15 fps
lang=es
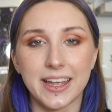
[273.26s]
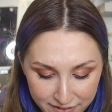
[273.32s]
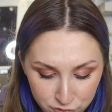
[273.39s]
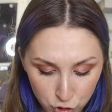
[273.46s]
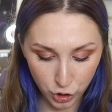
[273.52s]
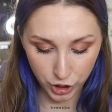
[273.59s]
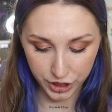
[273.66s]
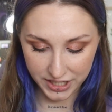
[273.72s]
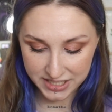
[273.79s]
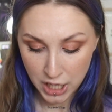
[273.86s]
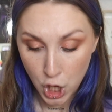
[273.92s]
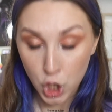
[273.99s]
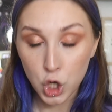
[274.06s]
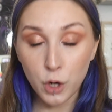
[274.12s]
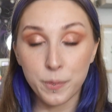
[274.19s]
entonces,
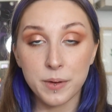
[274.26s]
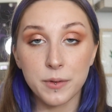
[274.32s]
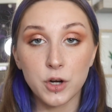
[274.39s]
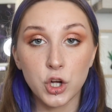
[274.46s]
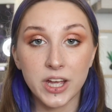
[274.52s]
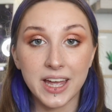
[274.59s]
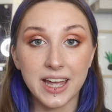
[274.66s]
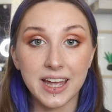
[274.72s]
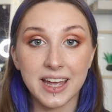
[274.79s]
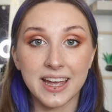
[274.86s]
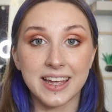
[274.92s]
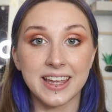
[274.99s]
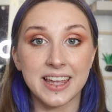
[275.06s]
lo primero que eh,